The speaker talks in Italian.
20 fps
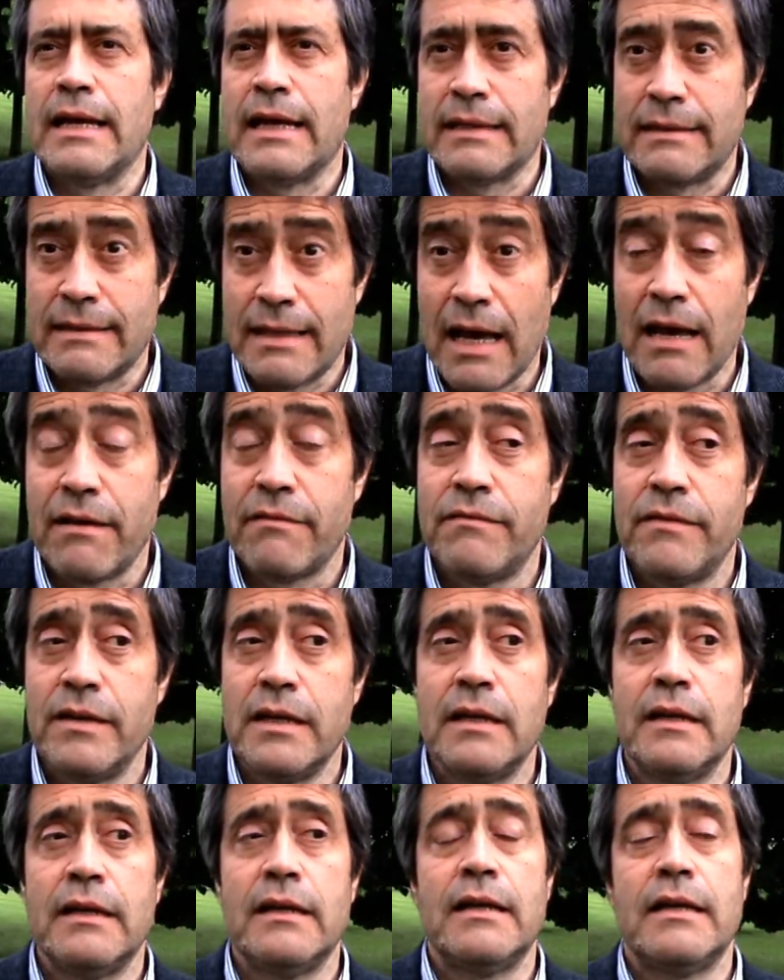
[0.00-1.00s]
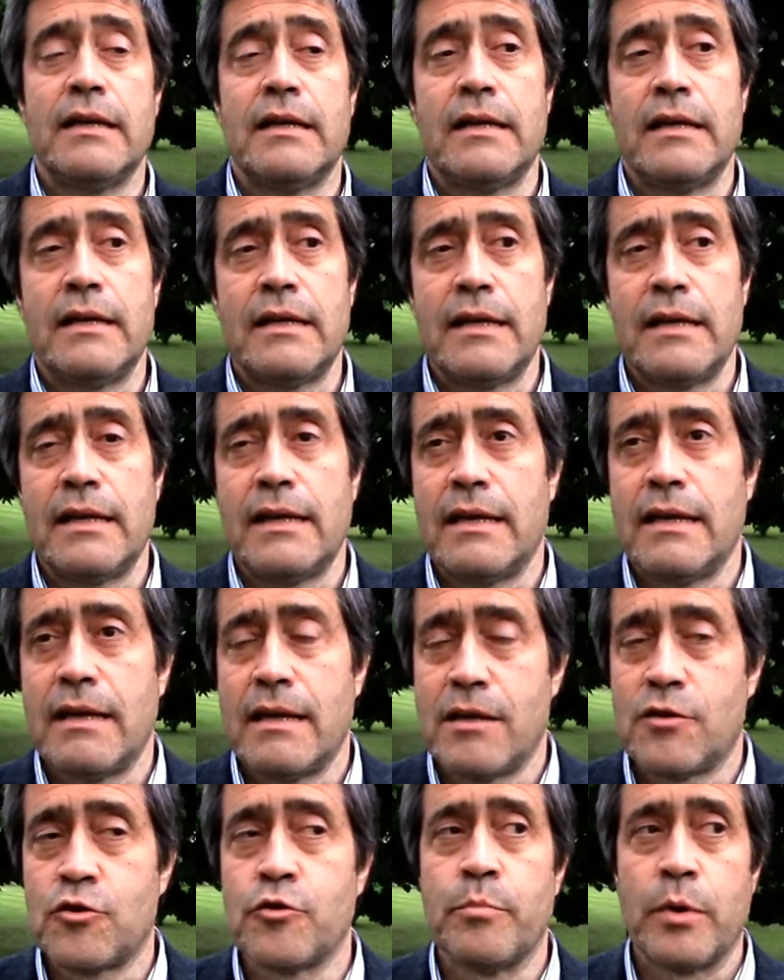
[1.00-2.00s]
la TAV, eh,
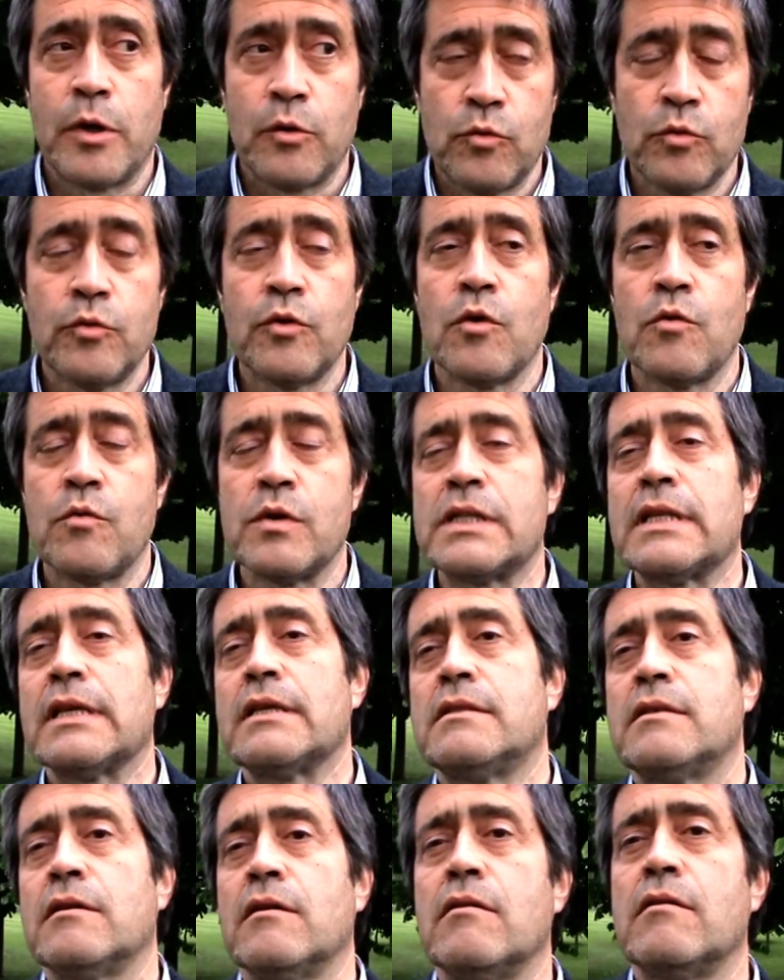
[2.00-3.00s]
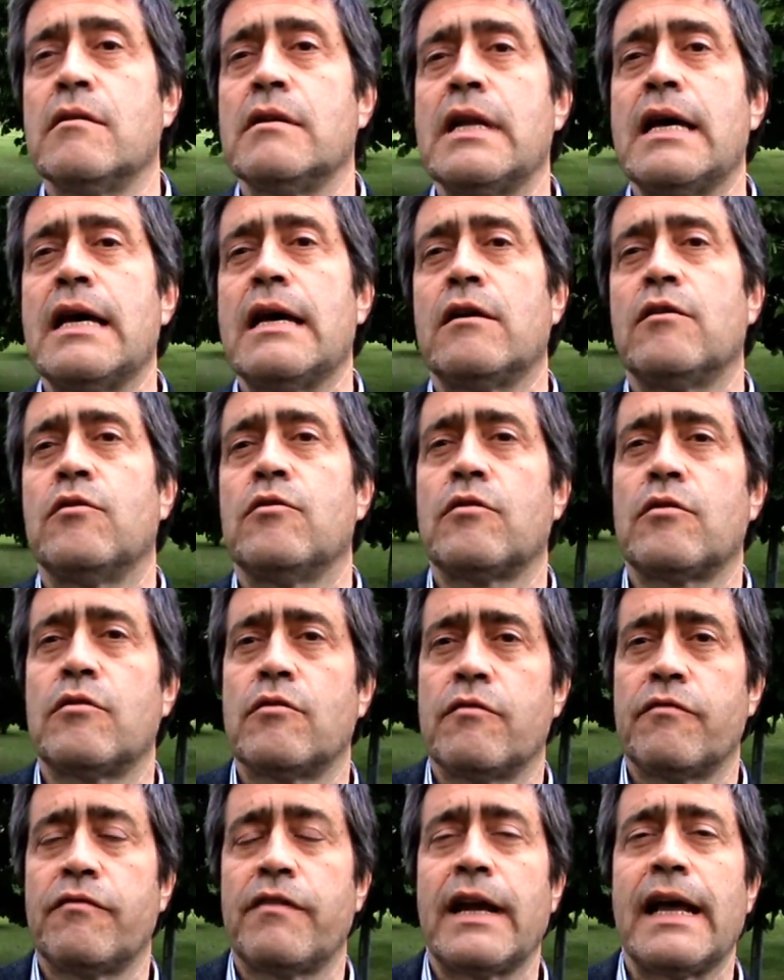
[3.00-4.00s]
soprattutto in questa zona
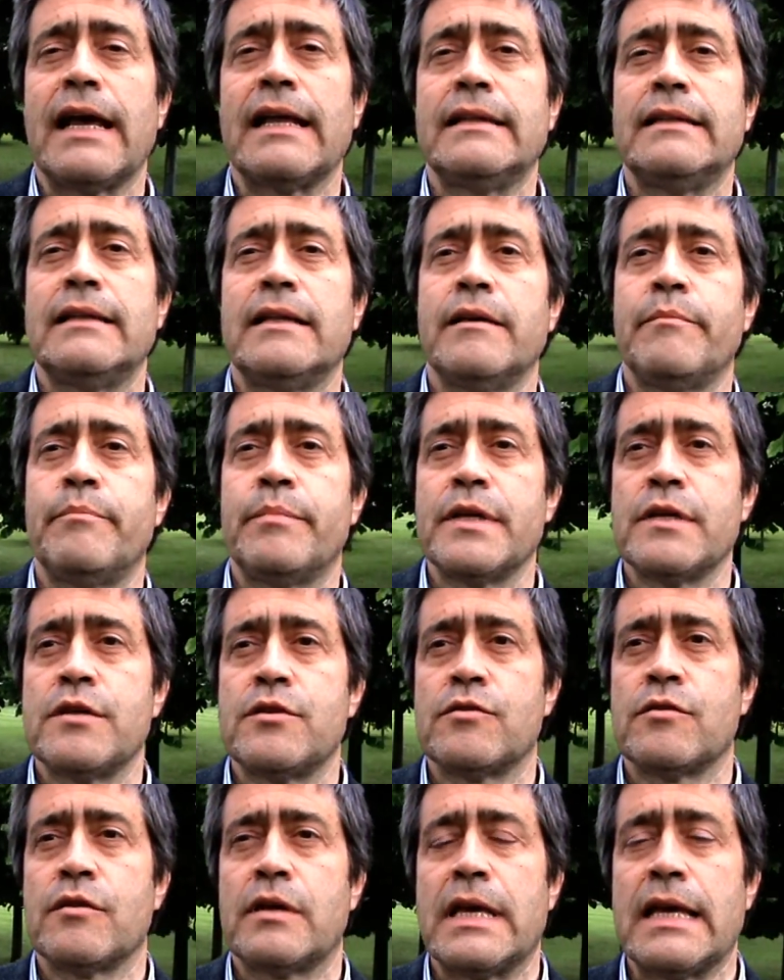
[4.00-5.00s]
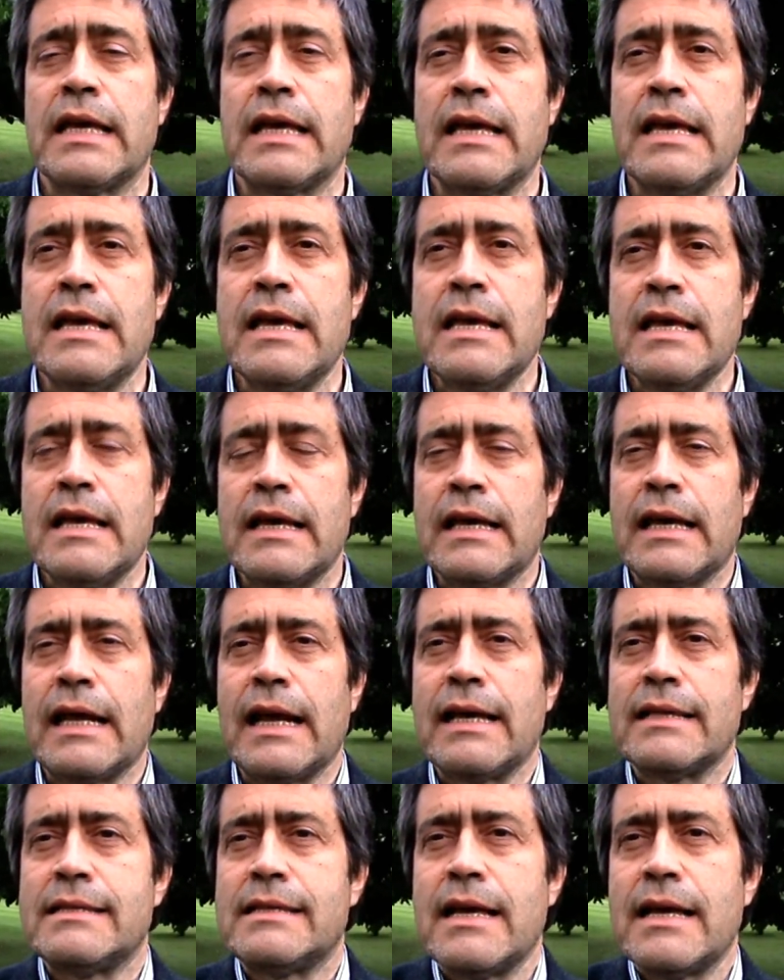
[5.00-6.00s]
Gorgo Fratta, penso che
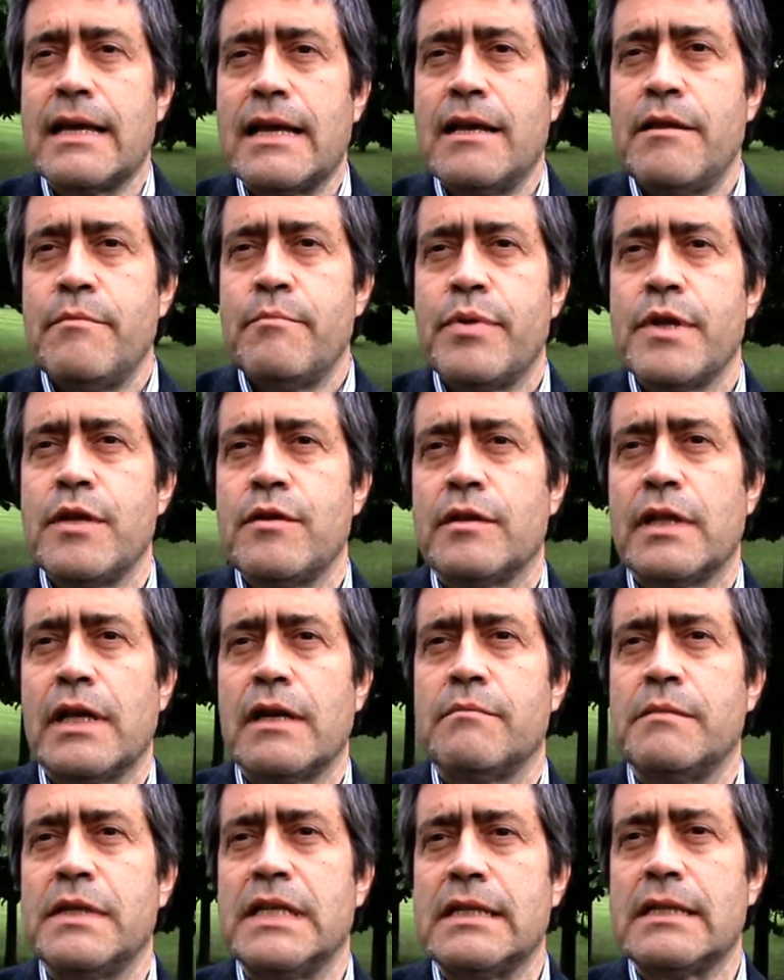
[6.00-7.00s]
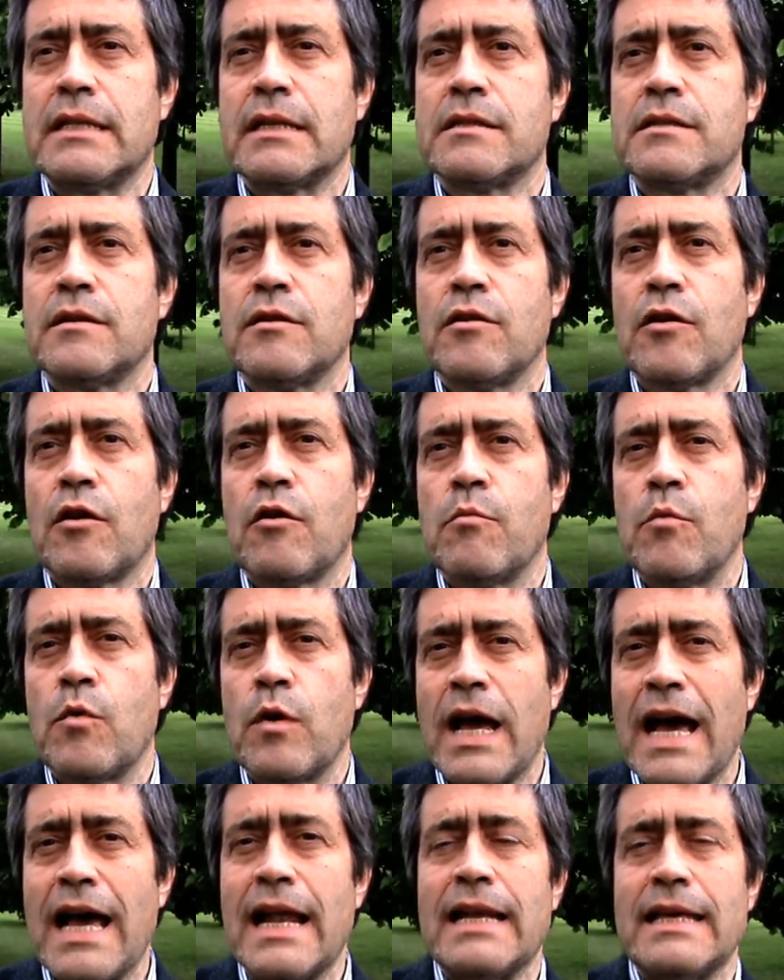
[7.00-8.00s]
grazie anche all'impegno dell'amministrazione
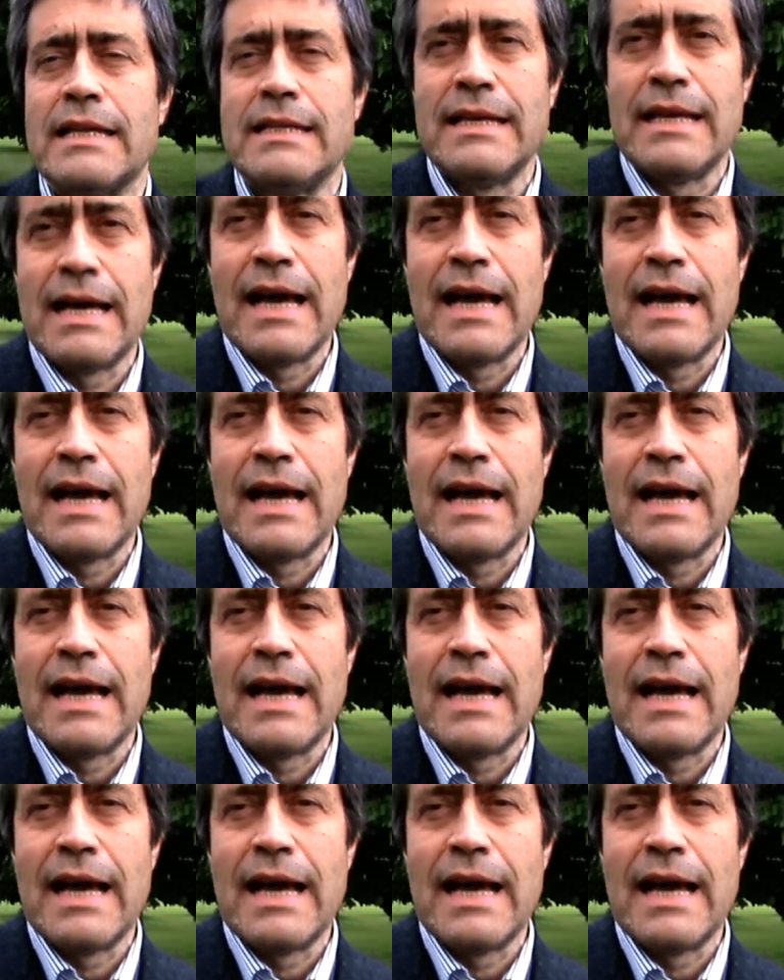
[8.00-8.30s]
comunale e